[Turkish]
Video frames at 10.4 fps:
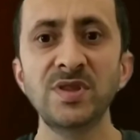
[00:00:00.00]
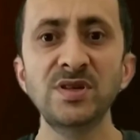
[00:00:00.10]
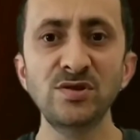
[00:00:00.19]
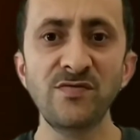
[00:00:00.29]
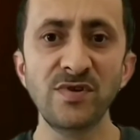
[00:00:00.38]

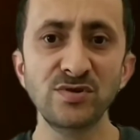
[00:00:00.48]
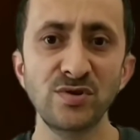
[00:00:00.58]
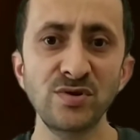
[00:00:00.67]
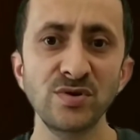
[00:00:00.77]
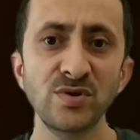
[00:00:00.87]

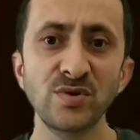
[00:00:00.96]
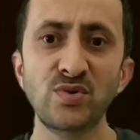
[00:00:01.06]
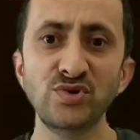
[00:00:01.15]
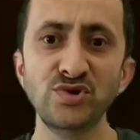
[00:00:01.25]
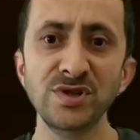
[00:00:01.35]
Desülfatör
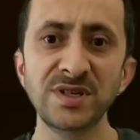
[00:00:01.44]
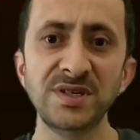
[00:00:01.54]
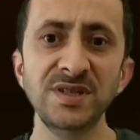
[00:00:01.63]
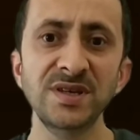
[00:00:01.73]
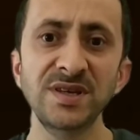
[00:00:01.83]
kurşun
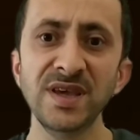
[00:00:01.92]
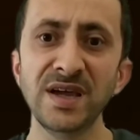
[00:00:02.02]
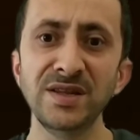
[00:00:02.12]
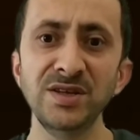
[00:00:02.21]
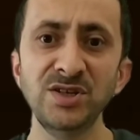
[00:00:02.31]
asit
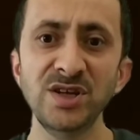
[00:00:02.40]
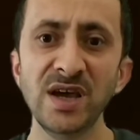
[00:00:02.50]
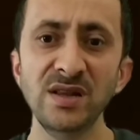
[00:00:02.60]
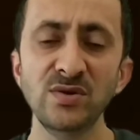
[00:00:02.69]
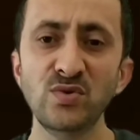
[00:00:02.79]
yani
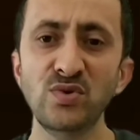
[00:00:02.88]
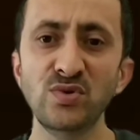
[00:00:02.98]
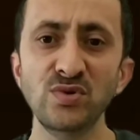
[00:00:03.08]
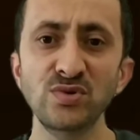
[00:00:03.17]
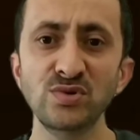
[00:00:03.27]
jel, kuru,